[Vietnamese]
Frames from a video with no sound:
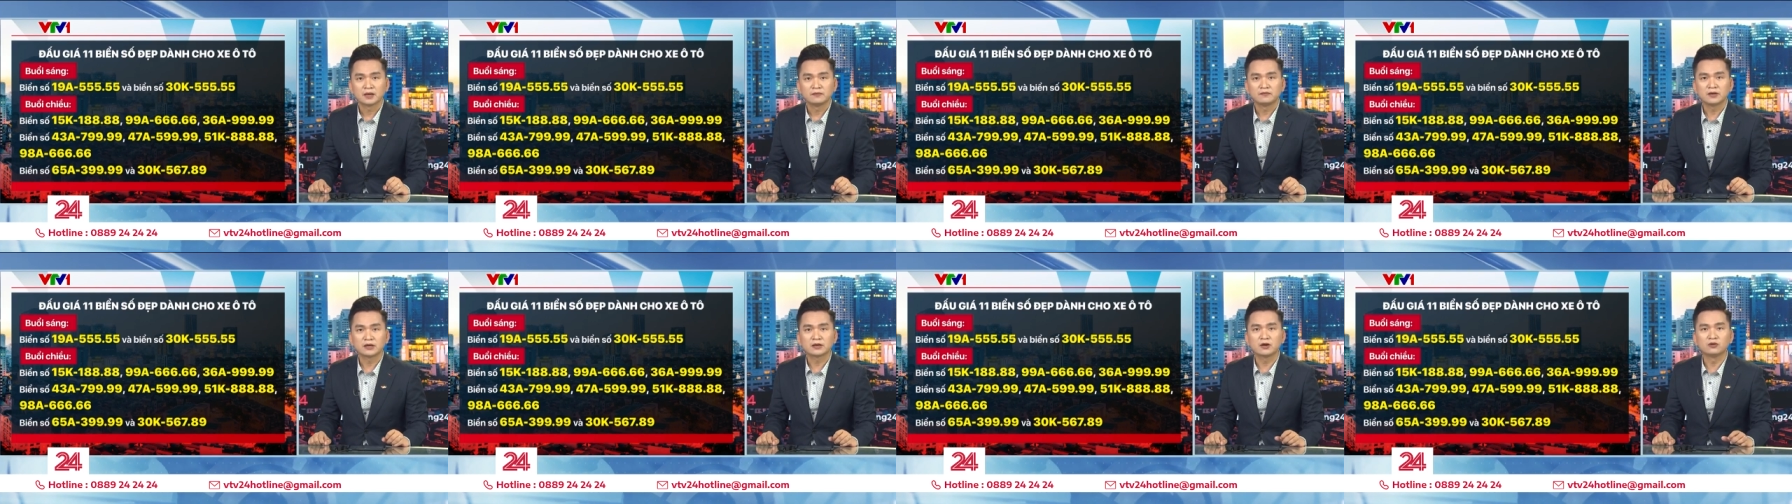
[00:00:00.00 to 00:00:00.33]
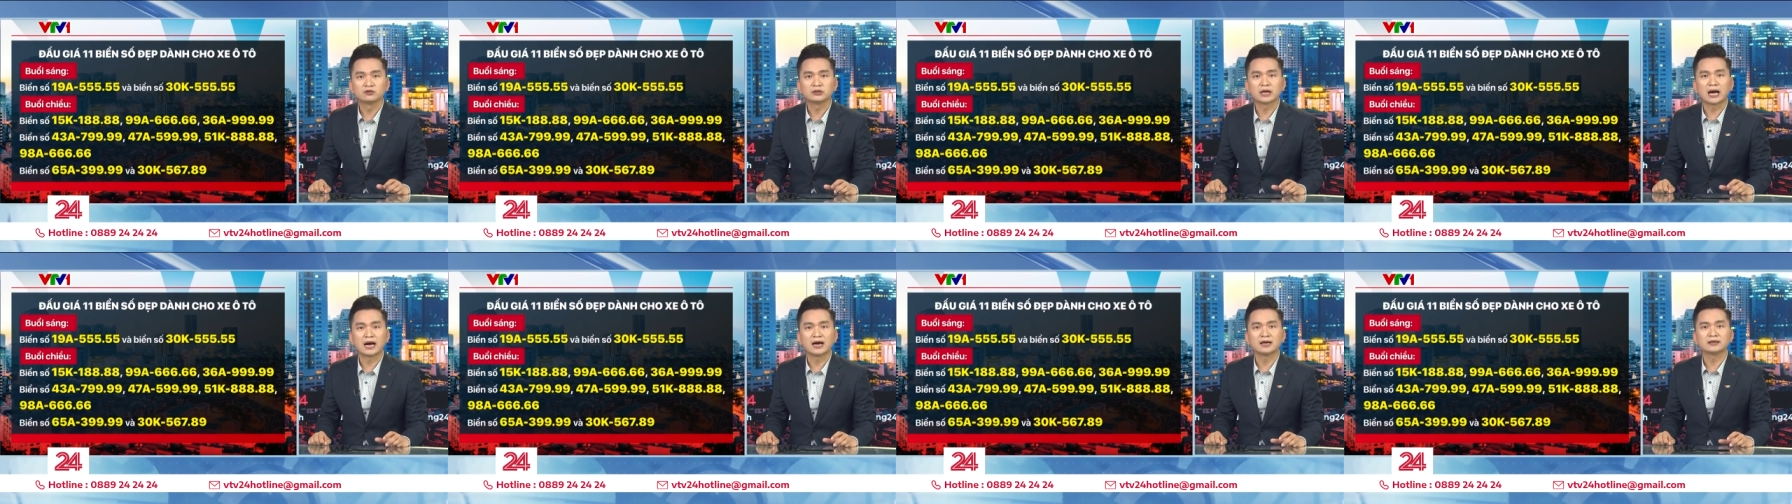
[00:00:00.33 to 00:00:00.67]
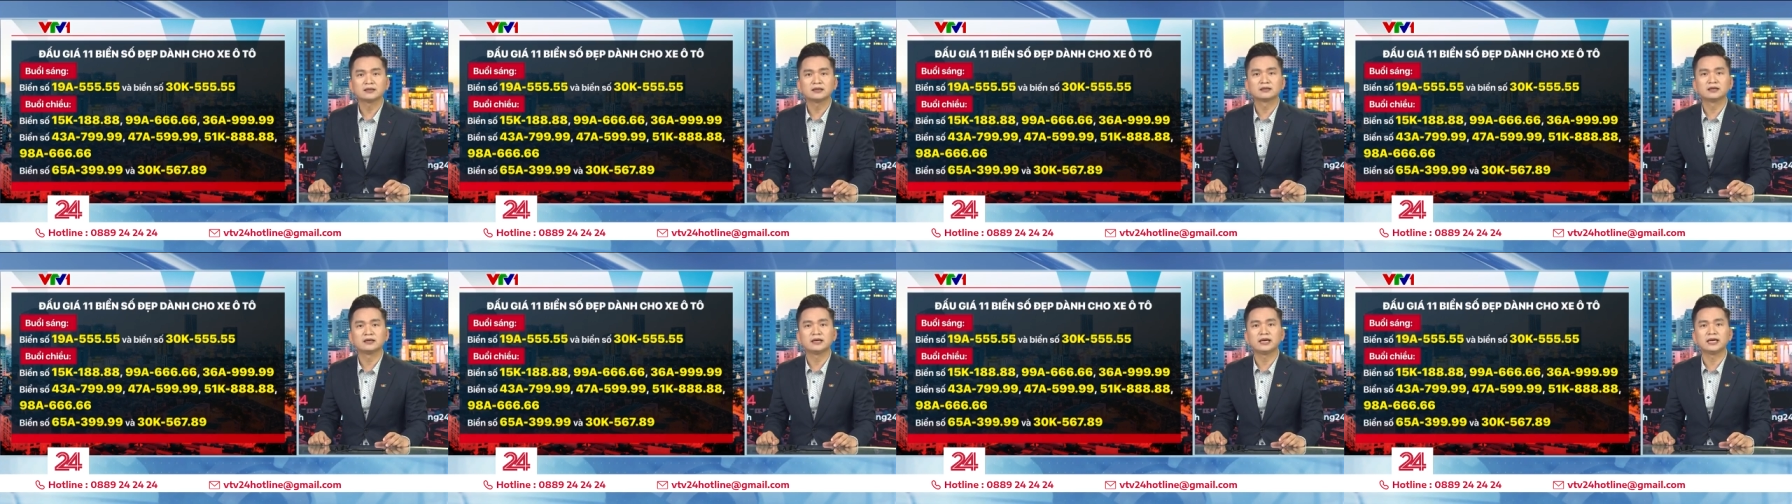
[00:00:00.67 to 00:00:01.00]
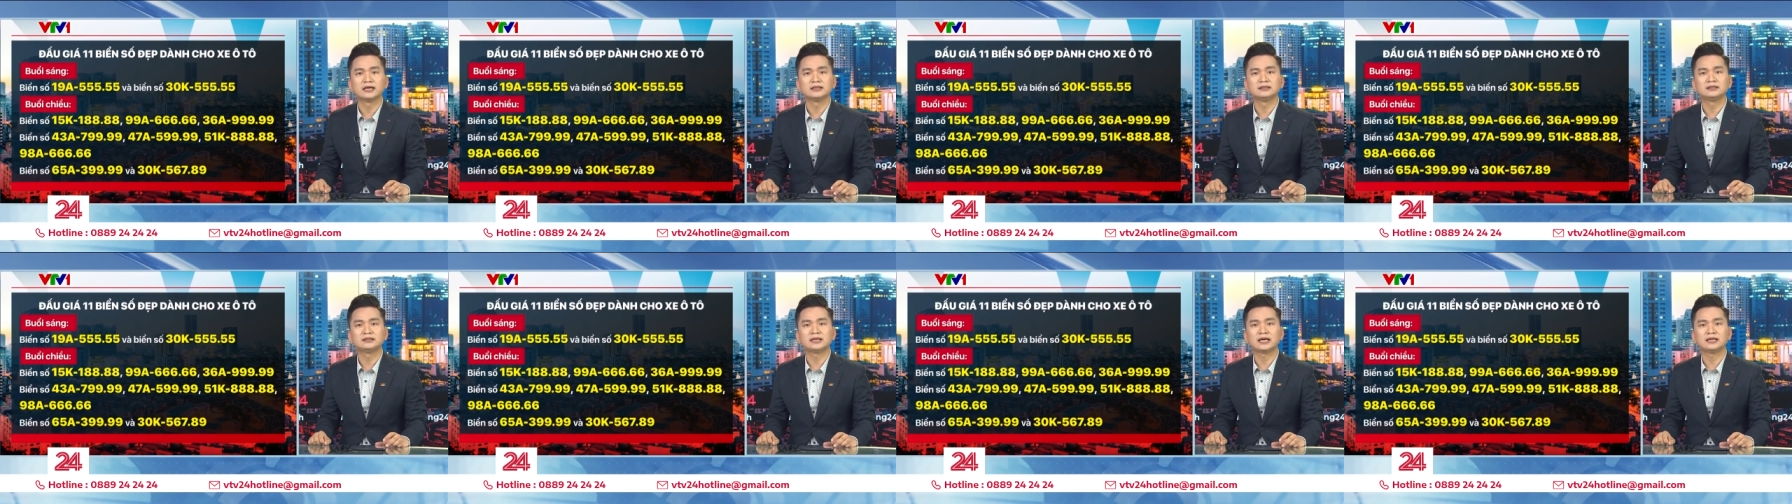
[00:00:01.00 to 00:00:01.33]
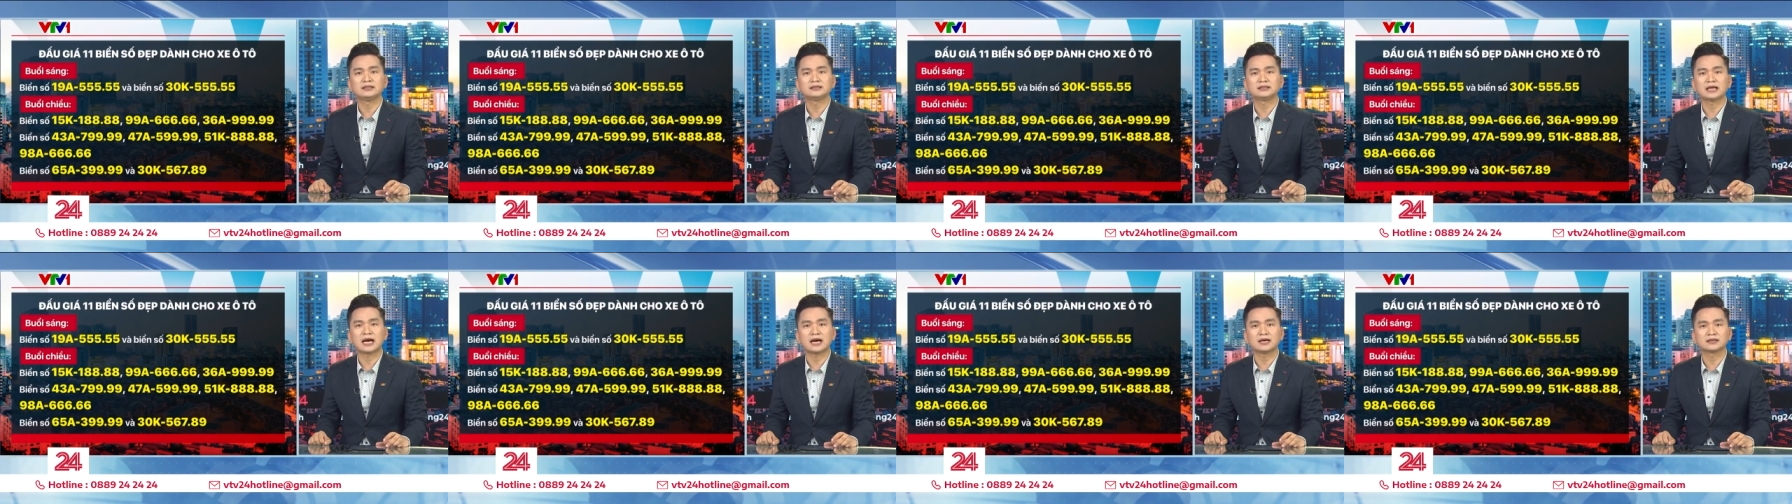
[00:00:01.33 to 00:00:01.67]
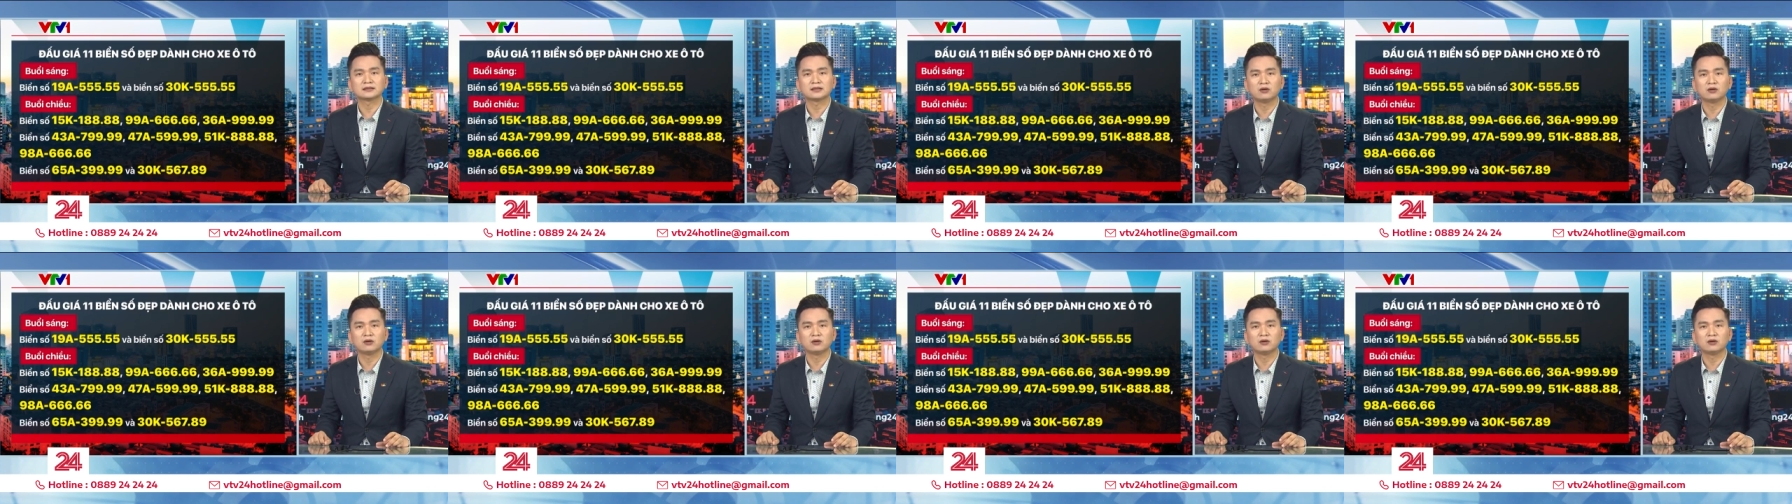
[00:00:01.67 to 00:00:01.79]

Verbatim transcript: Việc đấu giá được thực hiện trên trang